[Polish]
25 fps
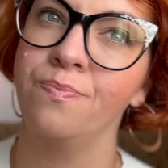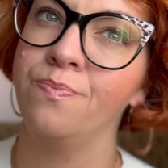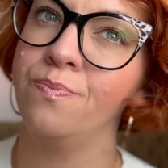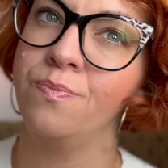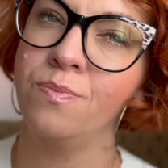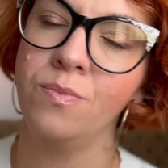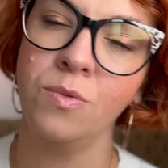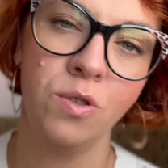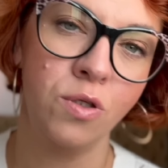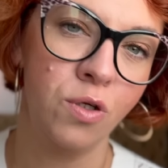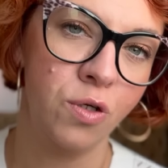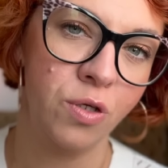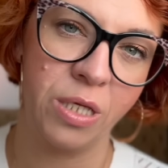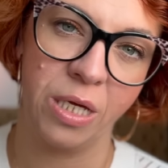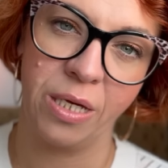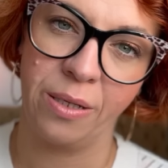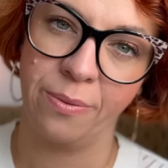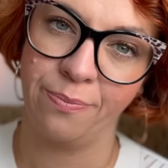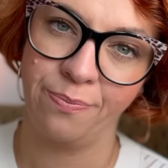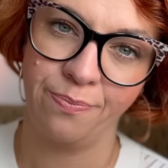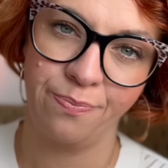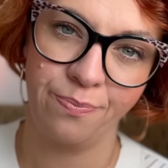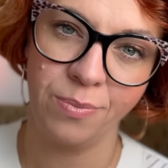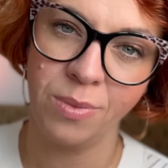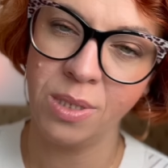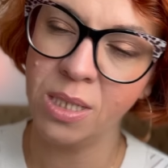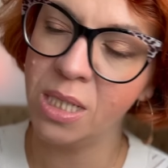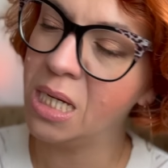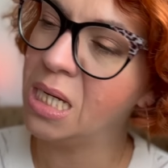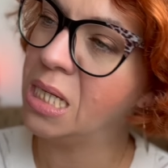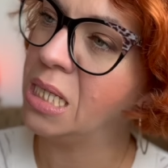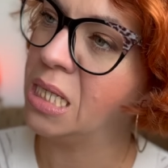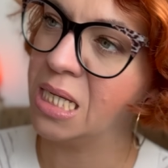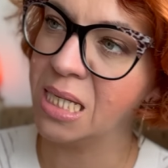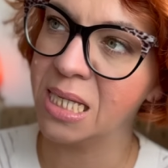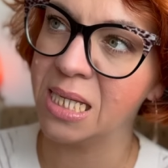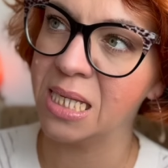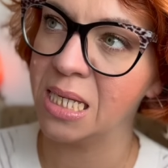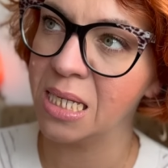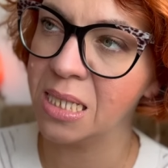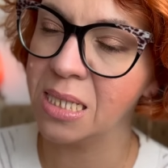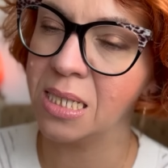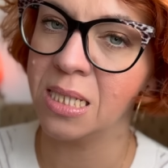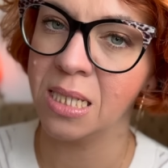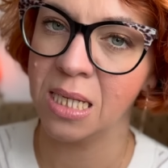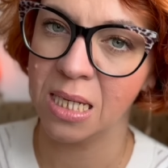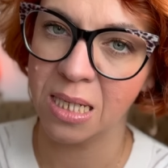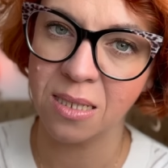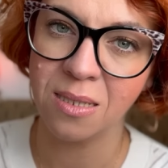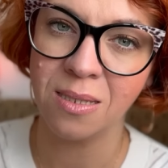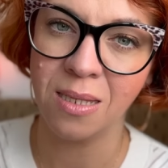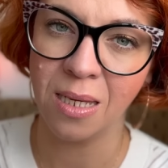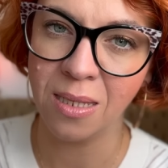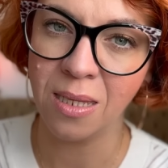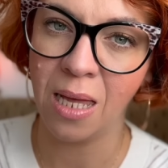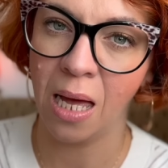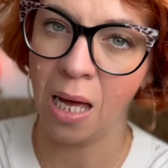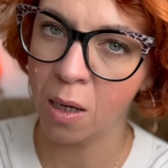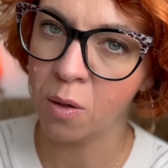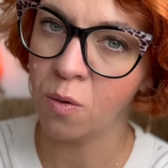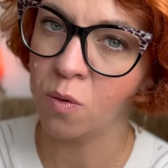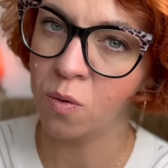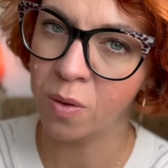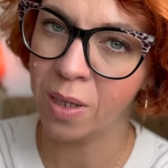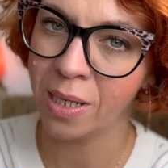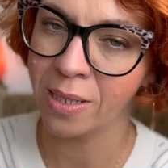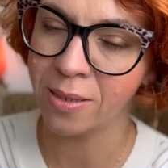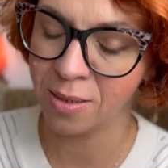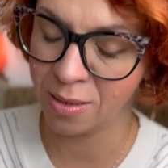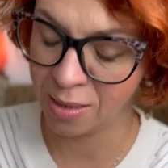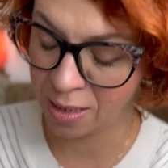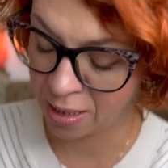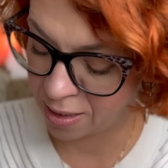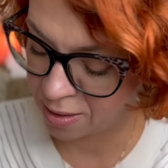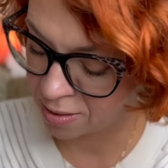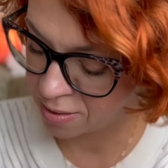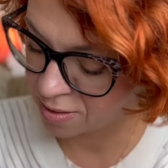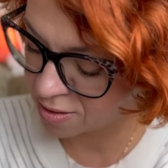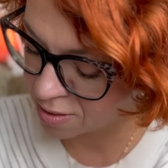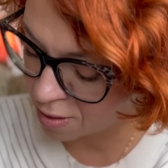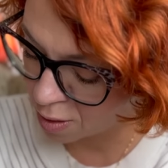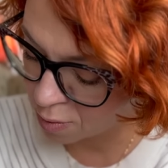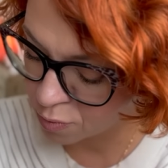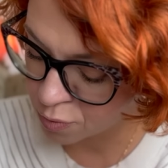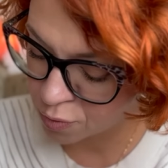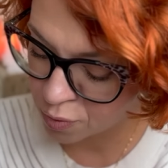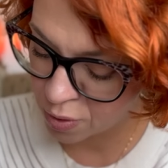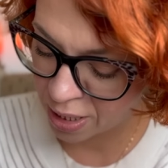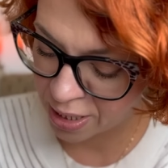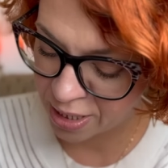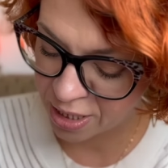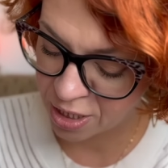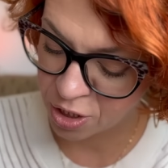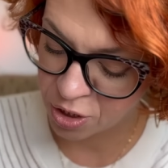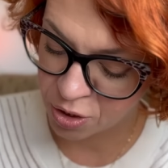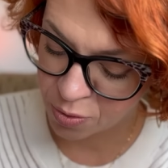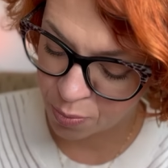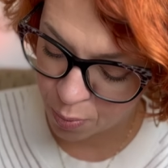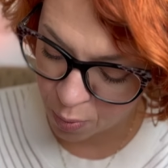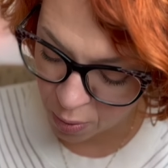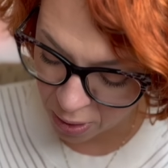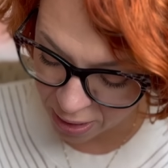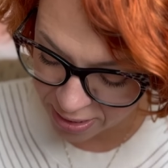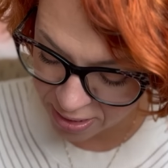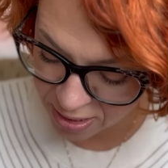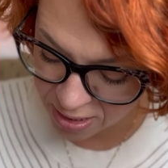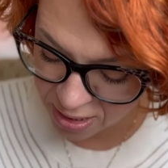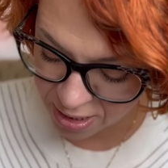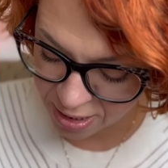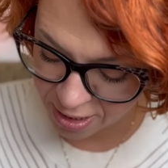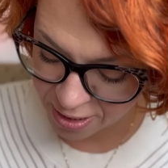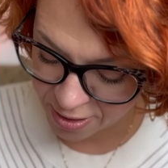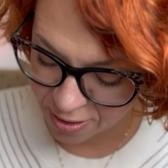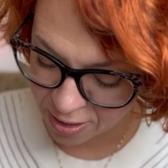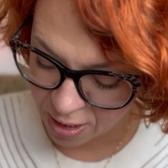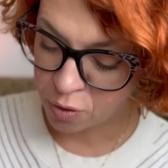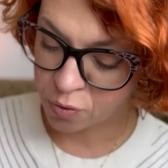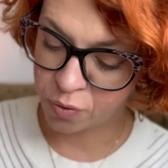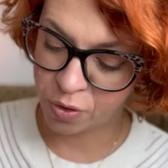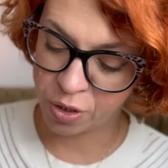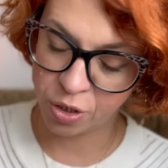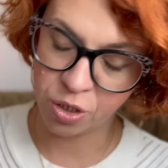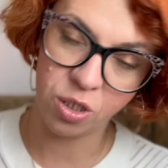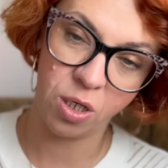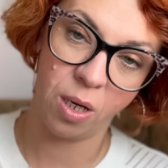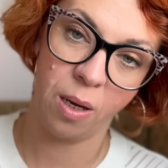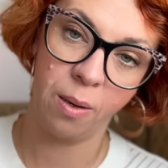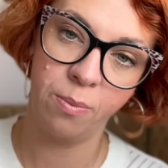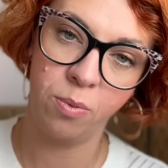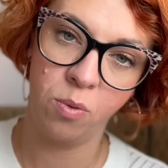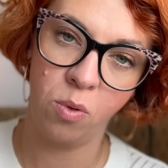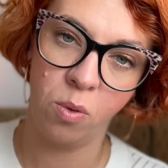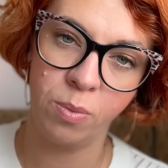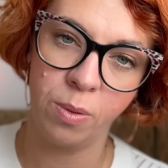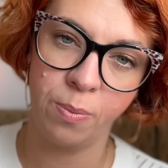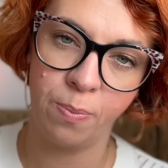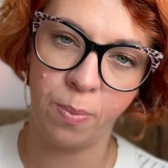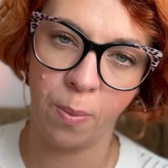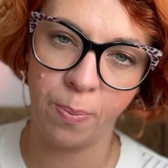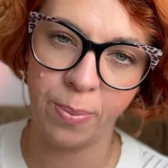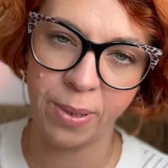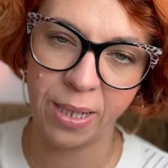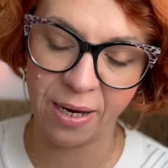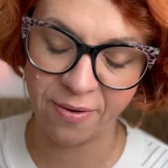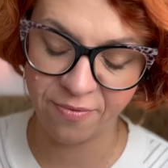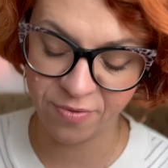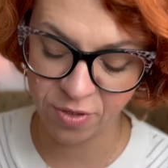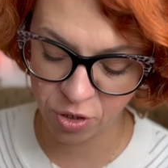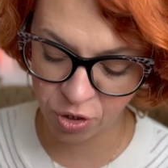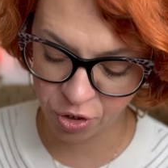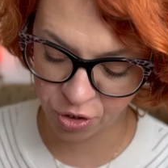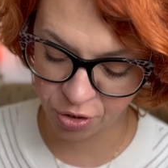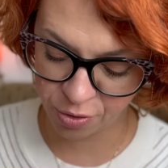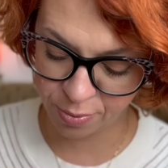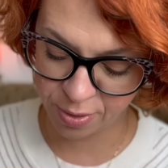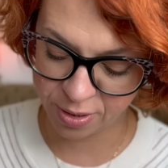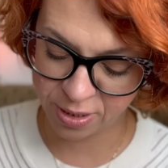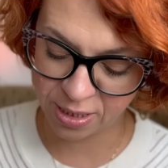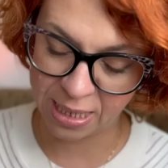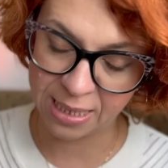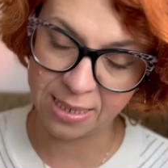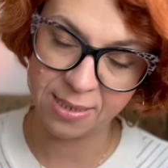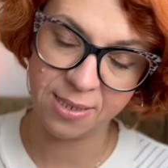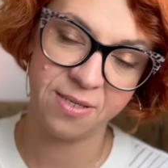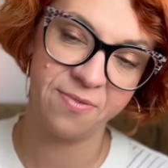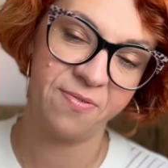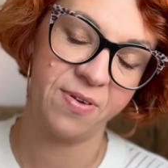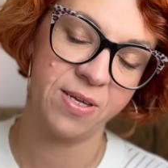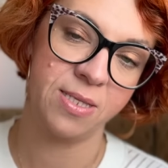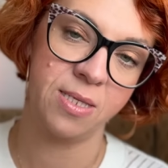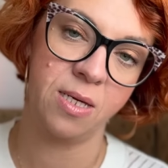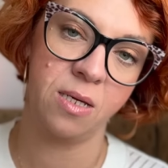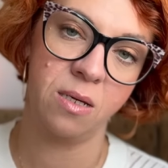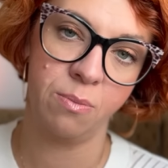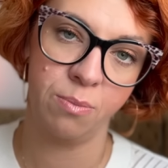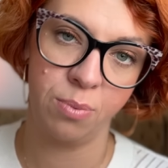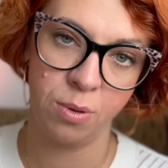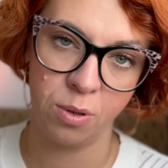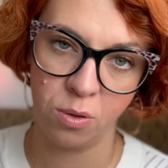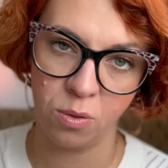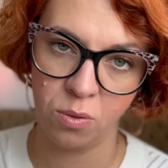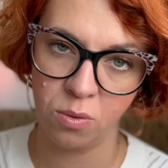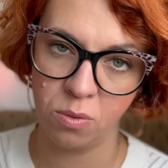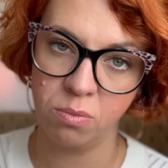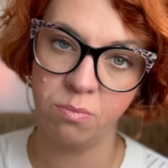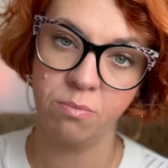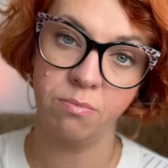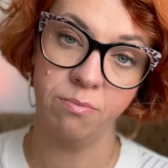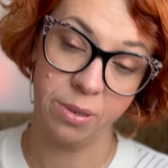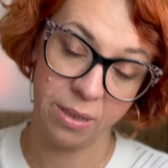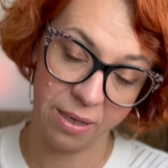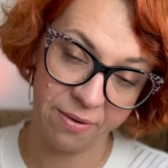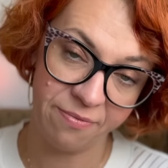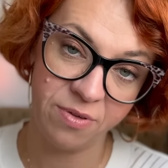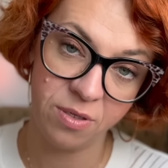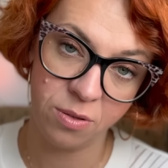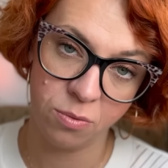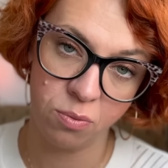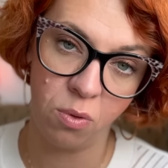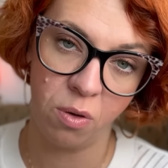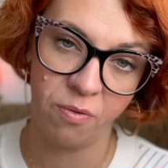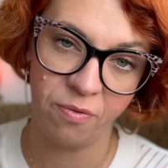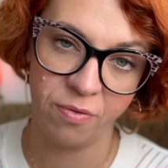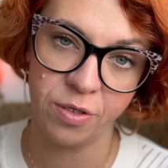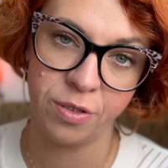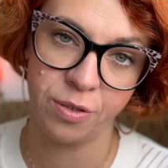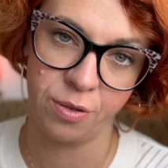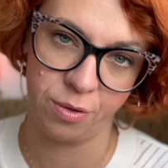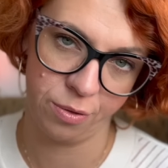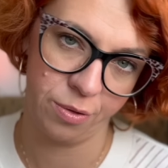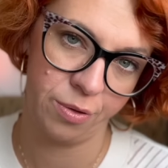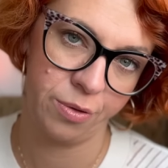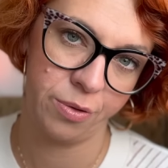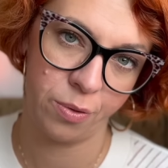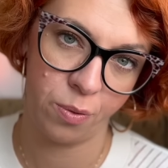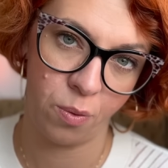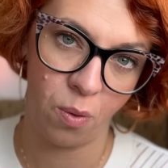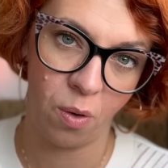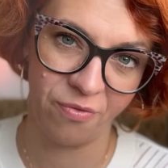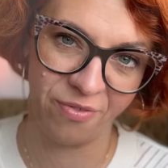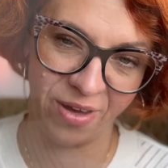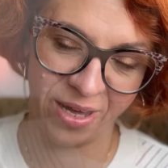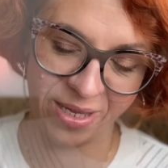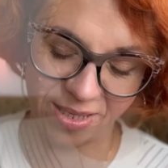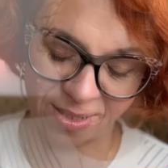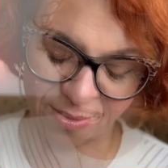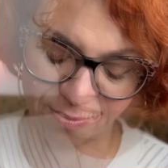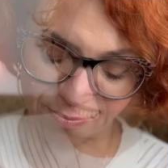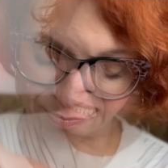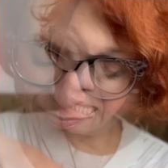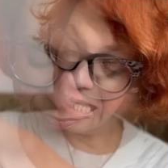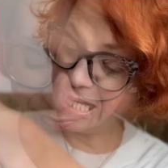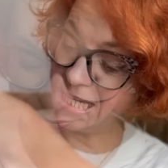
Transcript: no nie, nie, niestety nie. Ten akurat nie. Są tu jakieś błędy, które trzeba byłoby poprawić, żeby ten sweter był prawidłowo skonstruowany.